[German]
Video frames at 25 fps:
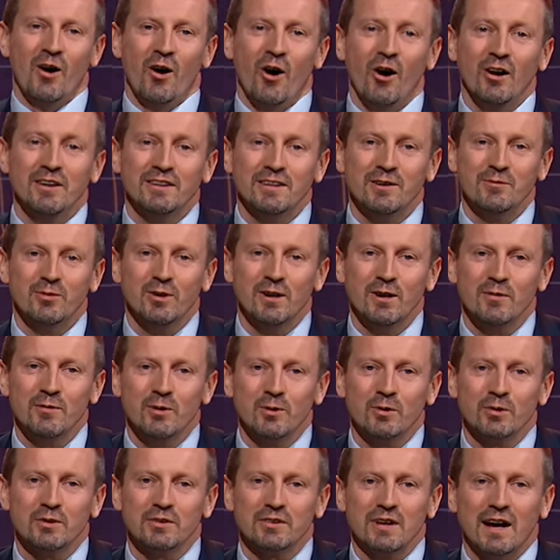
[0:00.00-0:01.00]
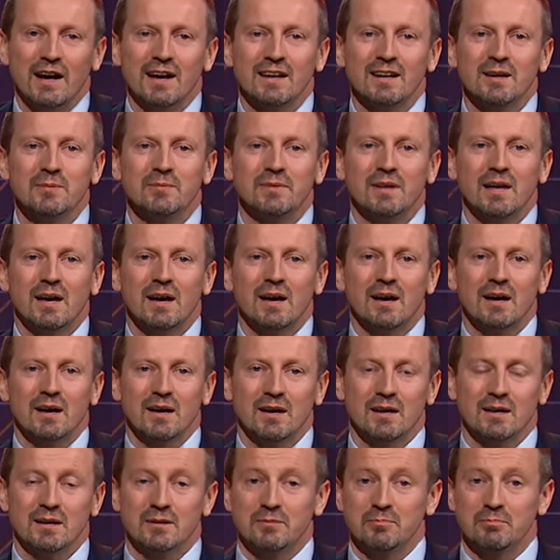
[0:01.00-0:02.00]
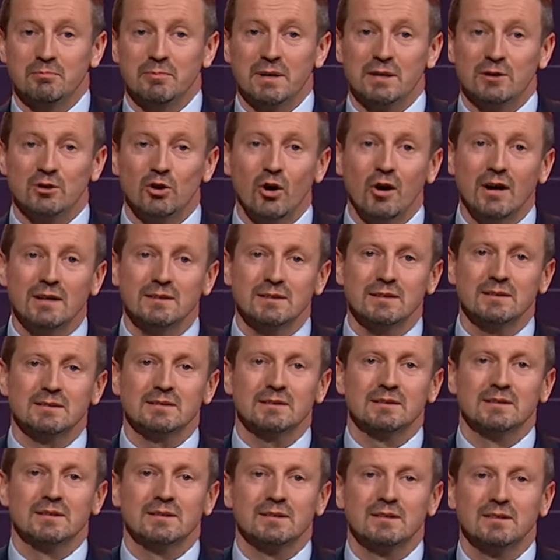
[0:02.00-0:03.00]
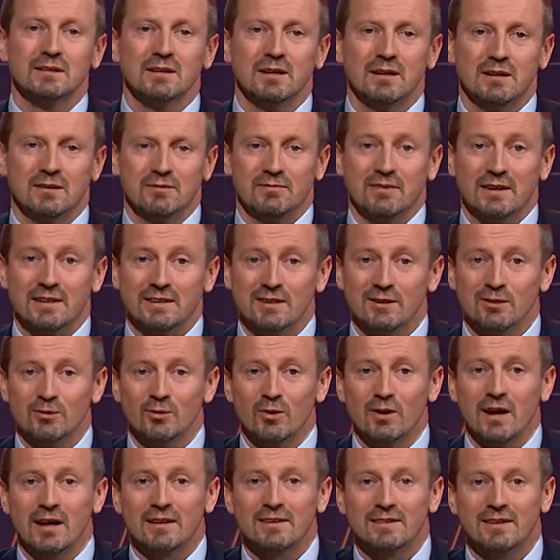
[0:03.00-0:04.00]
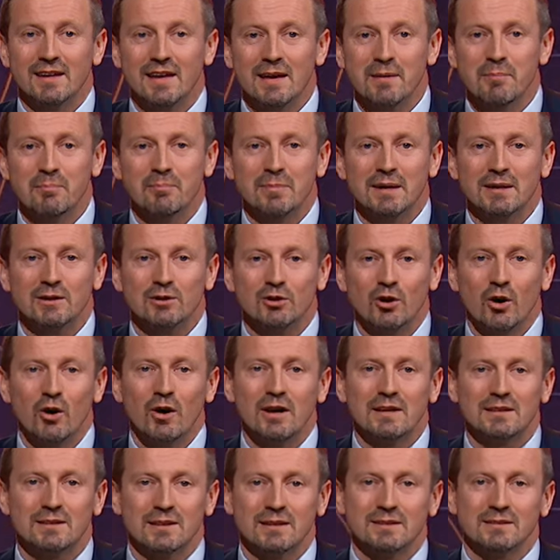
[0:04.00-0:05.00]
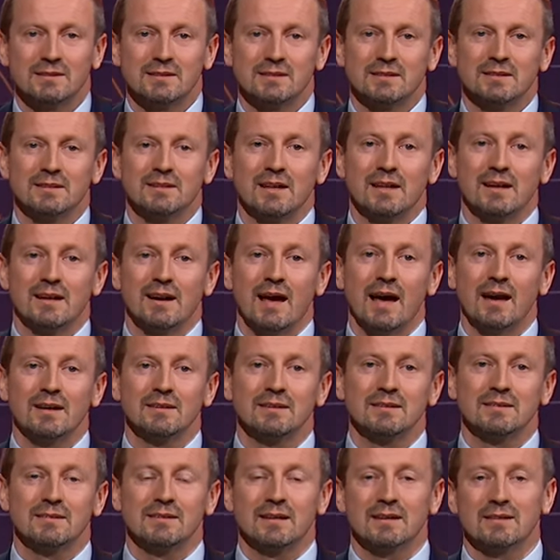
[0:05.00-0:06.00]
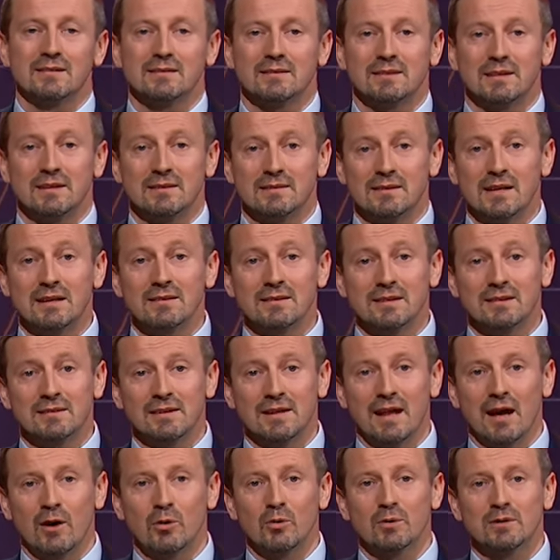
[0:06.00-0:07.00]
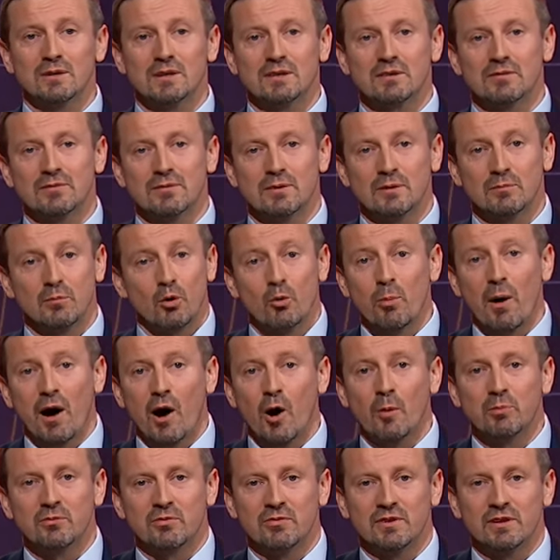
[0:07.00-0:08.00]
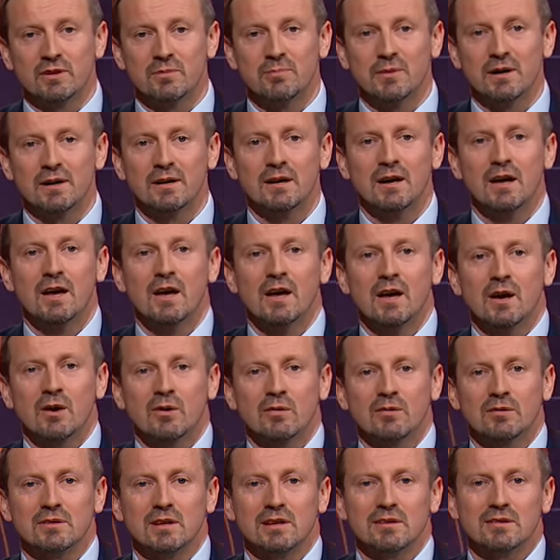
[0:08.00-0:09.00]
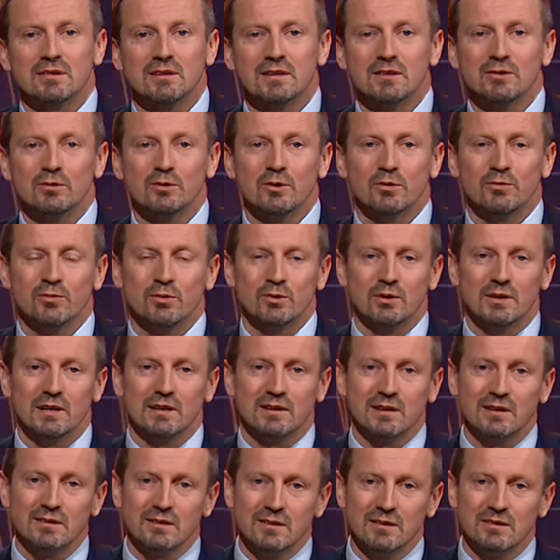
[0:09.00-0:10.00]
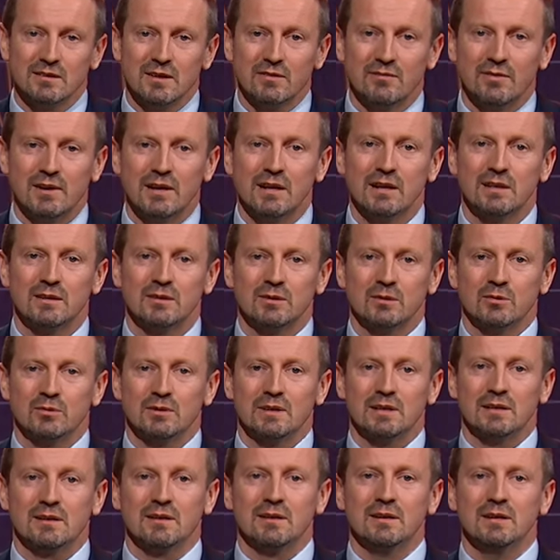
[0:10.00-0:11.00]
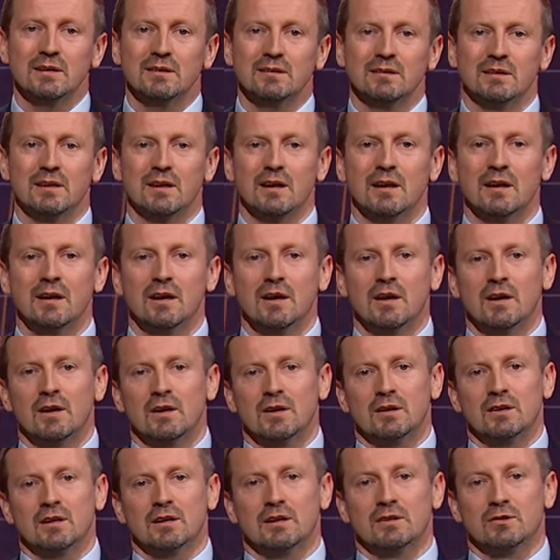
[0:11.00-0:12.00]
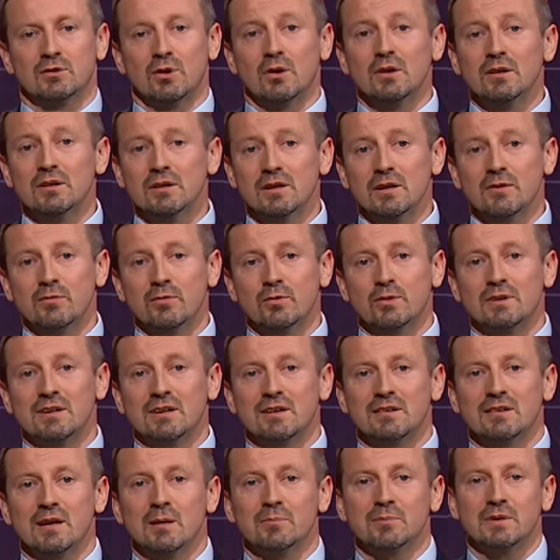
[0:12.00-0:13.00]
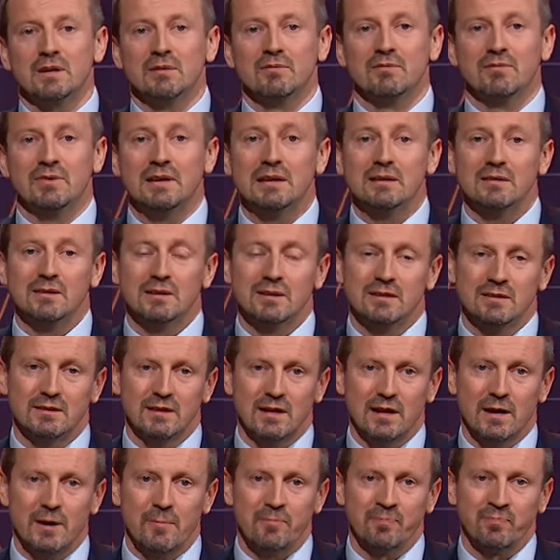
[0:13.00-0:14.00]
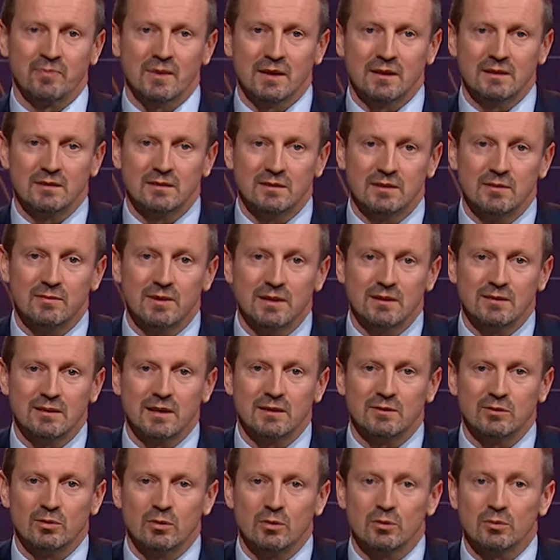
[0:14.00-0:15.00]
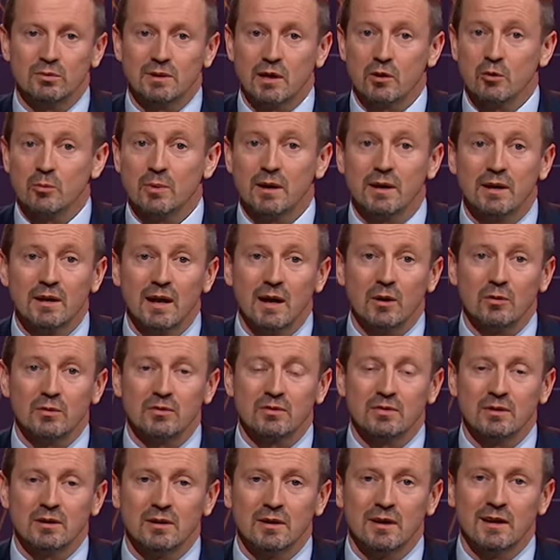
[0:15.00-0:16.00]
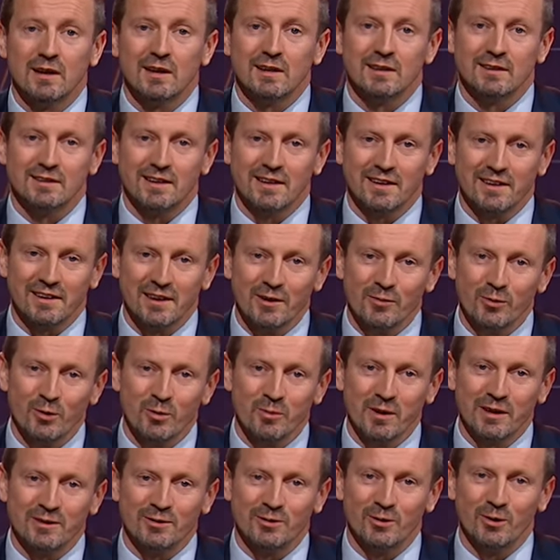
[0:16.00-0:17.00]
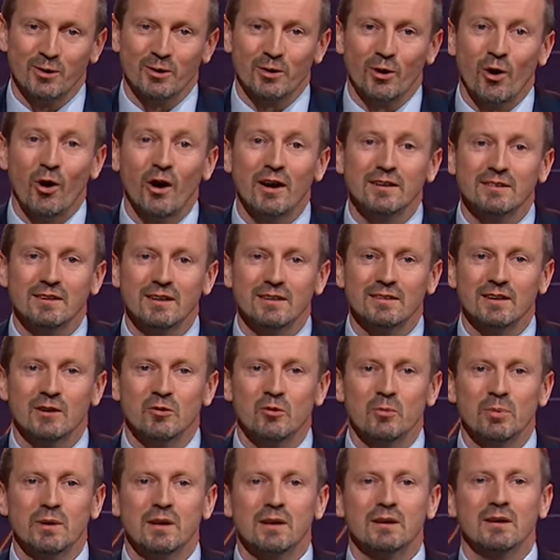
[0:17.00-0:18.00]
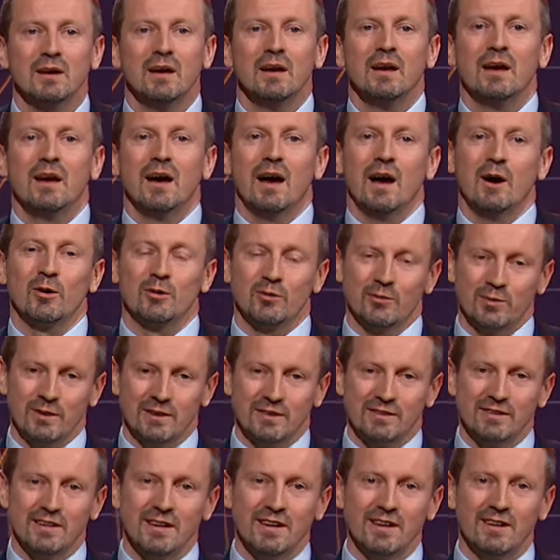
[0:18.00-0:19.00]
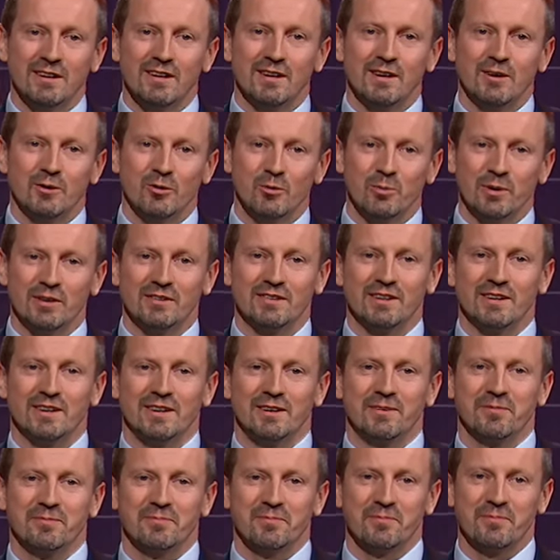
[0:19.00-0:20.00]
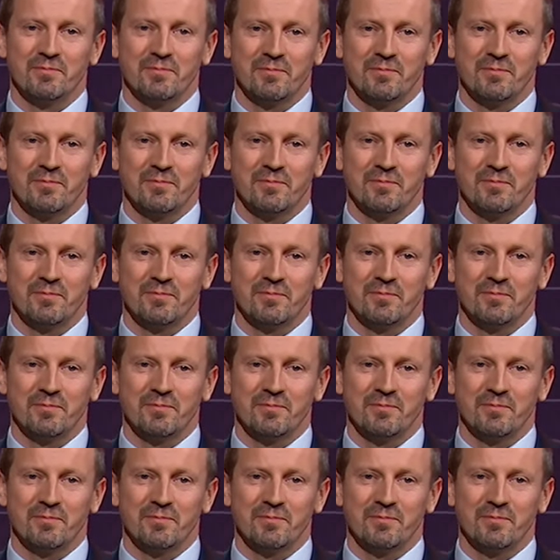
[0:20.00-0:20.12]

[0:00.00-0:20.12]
Heute wollen wir uns einem der bedeutendsten, wenn nicht sogar dem bedeutendsten Ereignis des 16. Jahrhunderts überhaupt widmen. Und das nicht nur für die christliche Welt und die Kirche, äh, sondern für die gesamte westliche Zivilisation und darüber hinaus. Der Reformation. Heute in der Rubrik Aus Versehen übersehen.